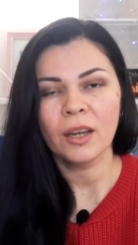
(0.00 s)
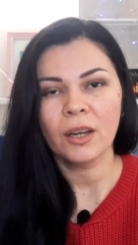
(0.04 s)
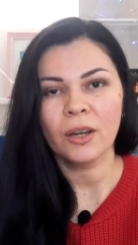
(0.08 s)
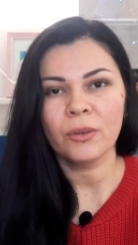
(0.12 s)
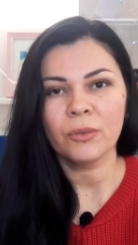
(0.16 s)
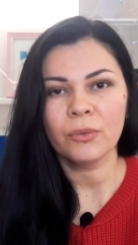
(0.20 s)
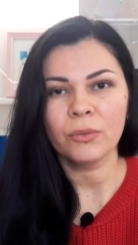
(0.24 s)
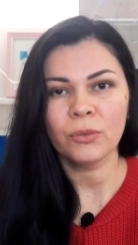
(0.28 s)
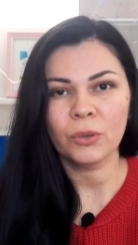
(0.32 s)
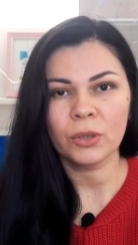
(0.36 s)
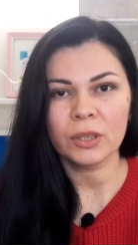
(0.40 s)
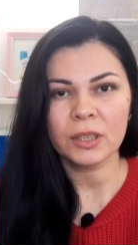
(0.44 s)

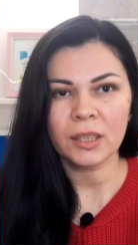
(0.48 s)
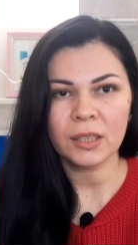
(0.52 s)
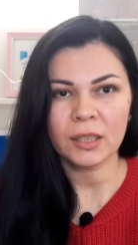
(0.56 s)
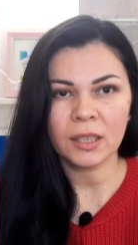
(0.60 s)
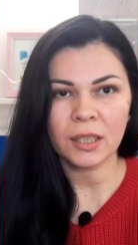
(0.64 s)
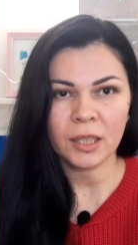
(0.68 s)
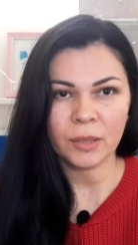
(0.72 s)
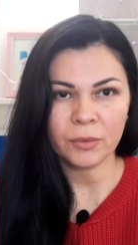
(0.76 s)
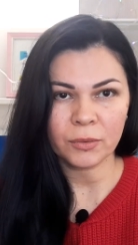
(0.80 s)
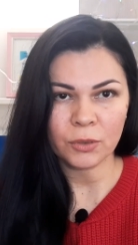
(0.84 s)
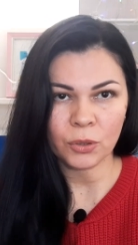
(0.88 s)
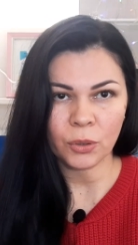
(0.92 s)
Вот
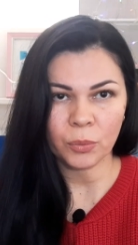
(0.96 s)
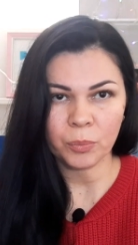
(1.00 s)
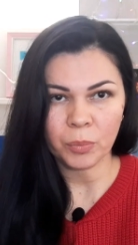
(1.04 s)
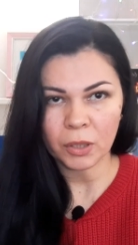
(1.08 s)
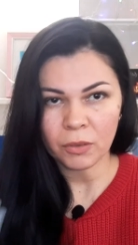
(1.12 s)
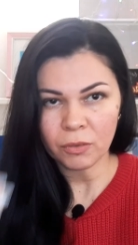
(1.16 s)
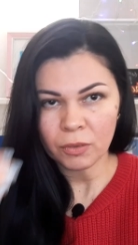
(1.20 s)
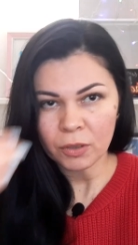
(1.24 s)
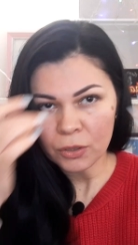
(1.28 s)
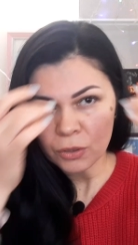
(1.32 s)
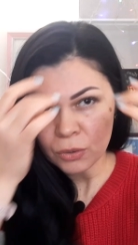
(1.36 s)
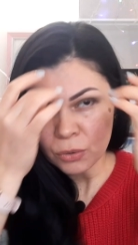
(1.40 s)
это нам все
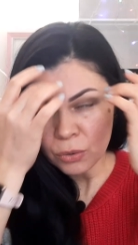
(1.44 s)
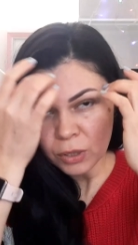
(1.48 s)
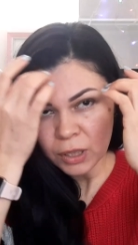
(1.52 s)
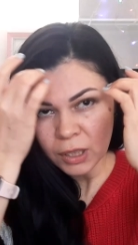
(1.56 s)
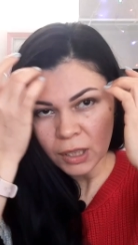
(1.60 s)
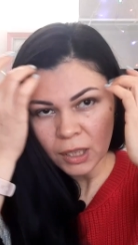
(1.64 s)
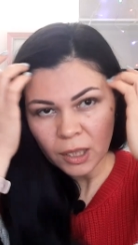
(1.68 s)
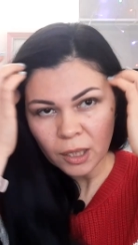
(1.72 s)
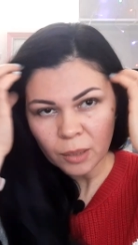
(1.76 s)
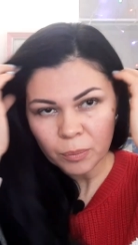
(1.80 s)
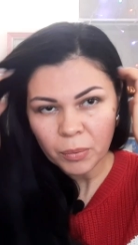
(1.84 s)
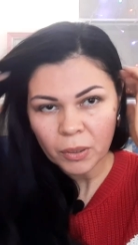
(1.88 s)
привезут.
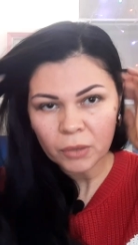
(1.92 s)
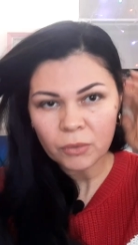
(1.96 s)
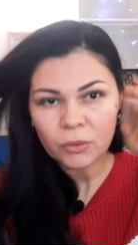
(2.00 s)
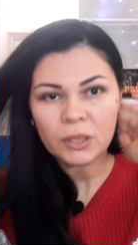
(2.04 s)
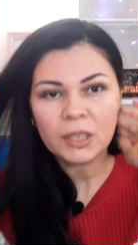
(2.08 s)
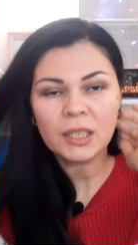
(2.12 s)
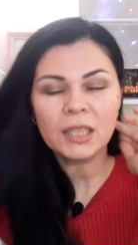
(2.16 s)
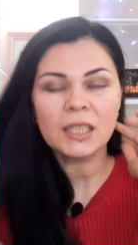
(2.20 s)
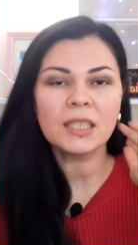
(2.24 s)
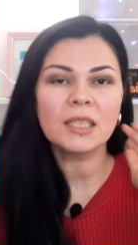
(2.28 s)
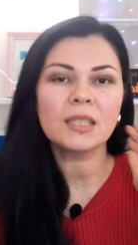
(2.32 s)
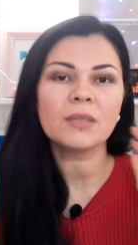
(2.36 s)
И по
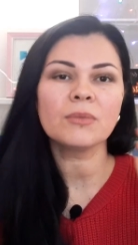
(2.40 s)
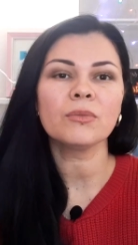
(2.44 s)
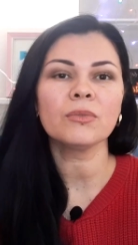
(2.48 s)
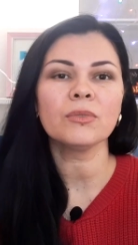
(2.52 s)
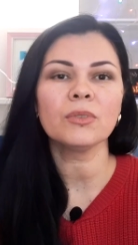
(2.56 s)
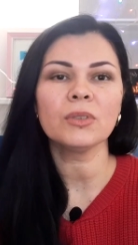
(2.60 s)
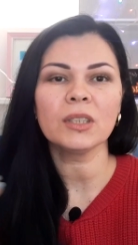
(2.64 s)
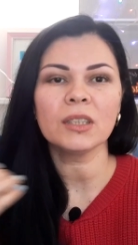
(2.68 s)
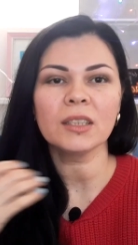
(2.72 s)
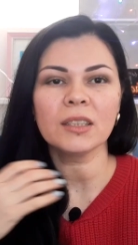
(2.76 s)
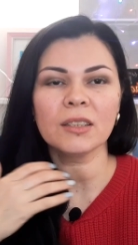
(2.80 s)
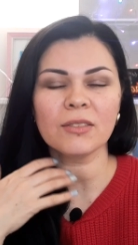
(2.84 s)
вот этим
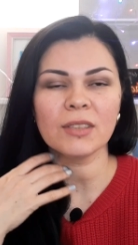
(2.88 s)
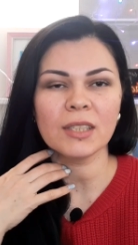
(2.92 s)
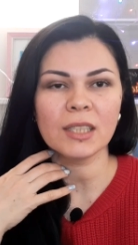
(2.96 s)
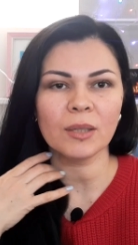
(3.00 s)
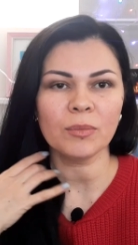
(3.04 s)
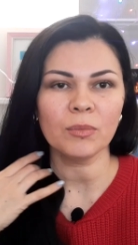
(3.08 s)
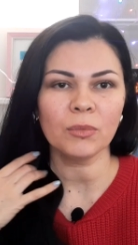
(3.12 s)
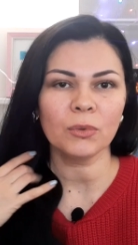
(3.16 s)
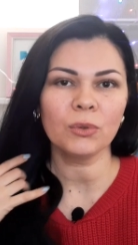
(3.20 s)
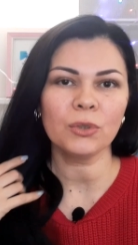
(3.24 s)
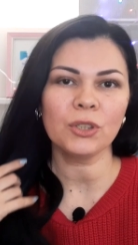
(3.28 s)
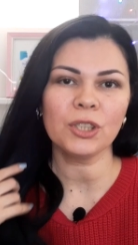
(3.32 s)
вот
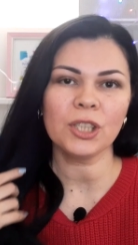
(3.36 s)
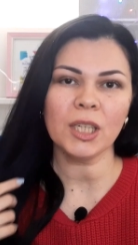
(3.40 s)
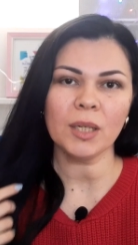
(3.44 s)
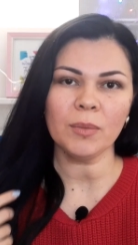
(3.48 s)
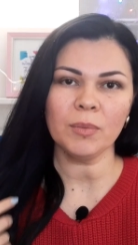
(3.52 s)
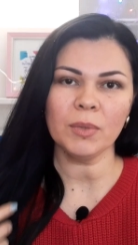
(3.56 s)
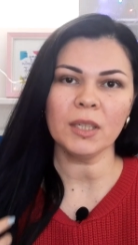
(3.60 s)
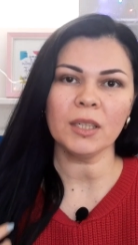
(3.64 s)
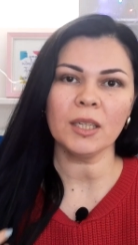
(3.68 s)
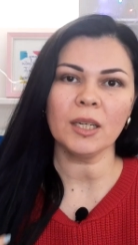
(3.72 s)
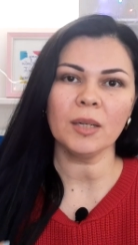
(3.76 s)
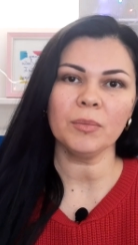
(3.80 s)
всем
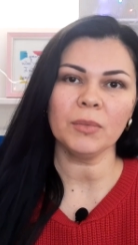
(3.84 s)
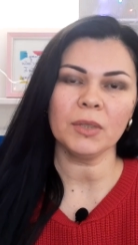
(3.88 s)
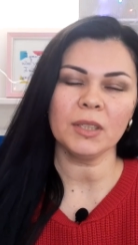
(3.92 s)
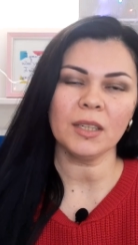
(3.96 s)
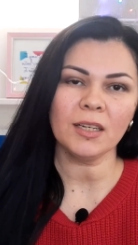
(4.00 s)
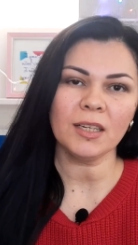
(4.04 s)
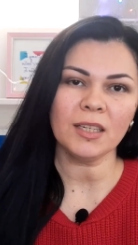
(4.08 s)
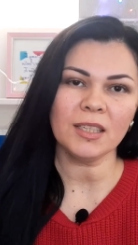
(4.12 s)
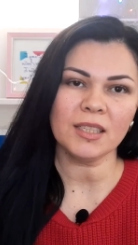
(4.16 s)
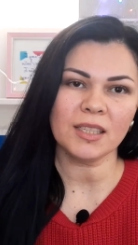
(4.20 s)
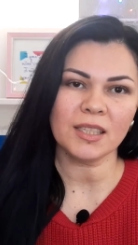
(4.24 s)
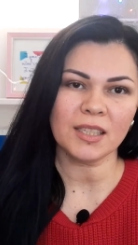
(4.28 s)
учебникам
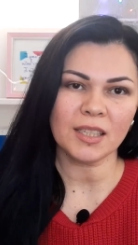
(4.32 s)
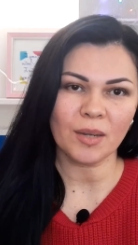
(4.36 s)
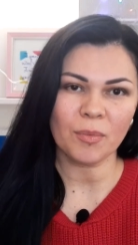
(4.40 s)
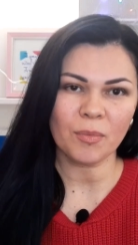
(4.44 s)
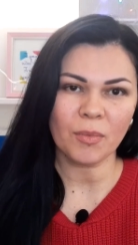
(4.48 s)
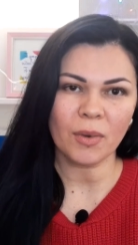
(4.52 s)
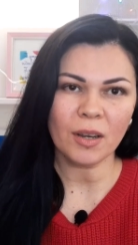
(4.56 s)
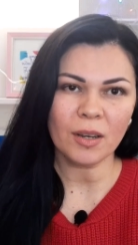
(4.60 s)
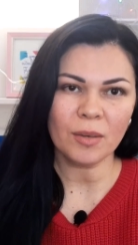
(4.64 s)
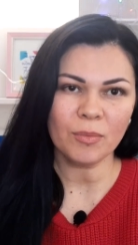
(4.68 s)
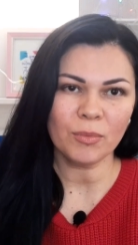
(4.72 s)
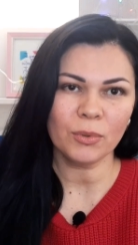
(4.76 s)
я
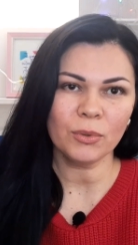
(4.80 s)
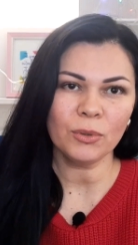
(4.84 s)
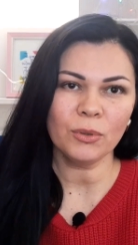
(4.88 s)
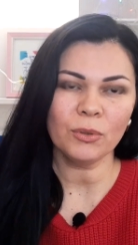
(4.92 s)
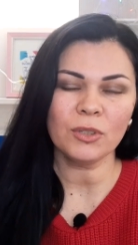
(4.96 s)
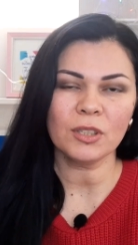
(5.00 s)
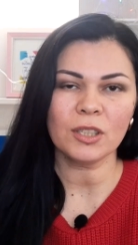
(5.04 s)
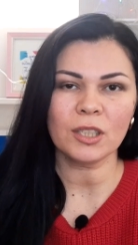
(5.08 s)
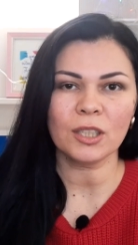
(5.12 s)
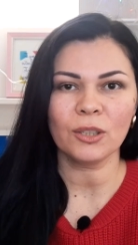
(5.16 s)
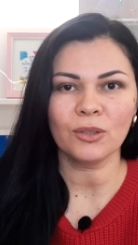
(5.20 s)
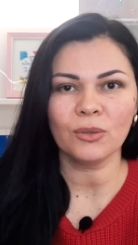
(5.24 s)
сама сама буду
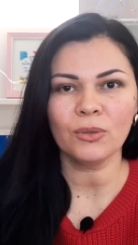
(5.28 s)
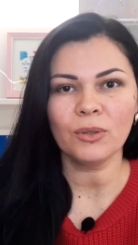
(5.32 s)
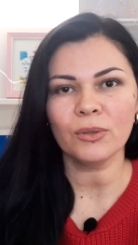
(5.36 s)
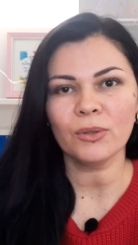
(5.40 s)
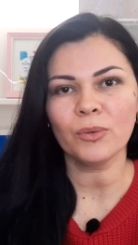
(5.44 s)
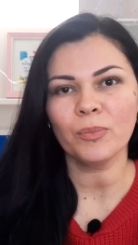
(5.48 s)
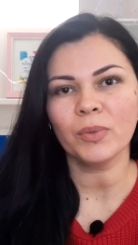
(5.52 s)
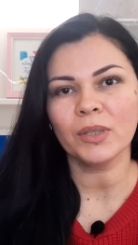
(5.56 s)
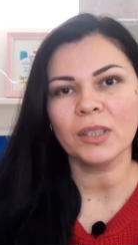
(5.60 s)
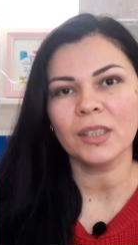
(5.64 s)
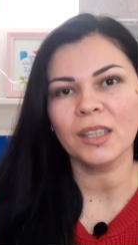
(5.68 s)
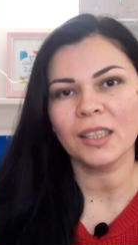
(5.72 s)

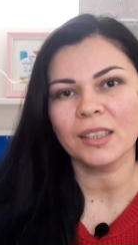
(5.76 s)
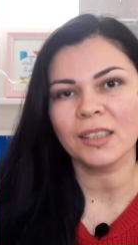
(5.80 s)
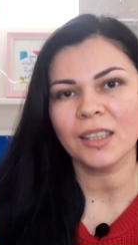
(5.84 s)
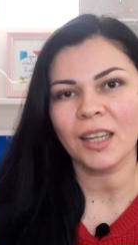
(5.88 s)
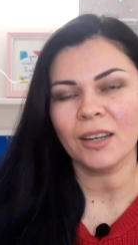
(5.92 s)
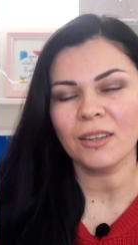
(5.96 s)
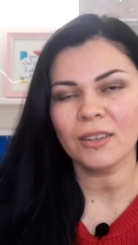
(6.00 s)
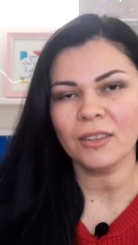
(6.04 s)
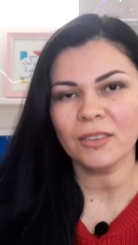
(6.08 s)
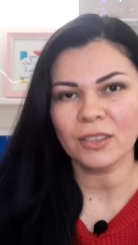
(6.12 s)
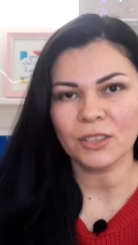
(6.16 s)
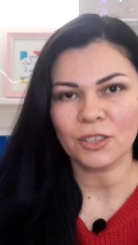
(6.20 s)
сынульку
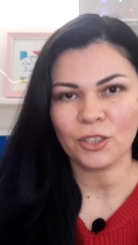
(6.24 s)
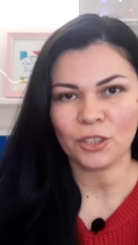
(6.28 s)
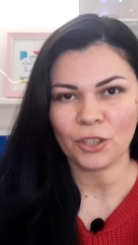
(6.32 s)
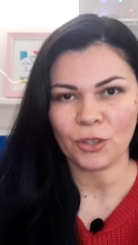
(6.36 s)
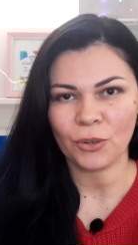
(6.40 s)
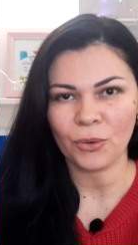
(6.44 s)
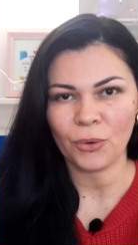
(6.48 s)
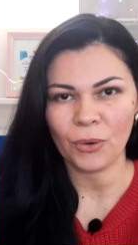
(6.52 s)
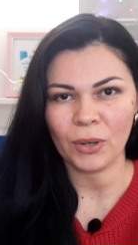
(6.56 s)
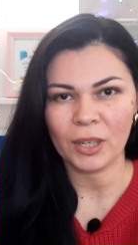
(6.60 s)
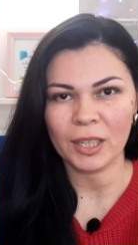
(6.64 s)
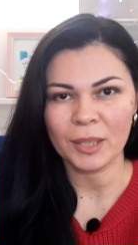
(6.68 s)
подготавливать в
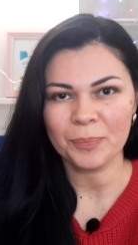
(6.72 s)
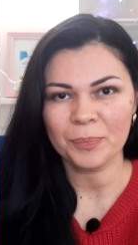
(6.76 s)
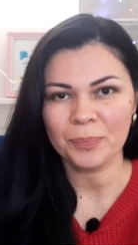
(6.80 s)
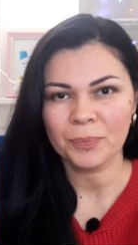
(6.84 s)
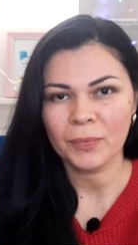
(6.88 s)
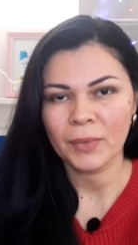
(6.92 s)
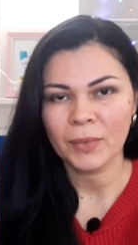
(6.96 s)
школе.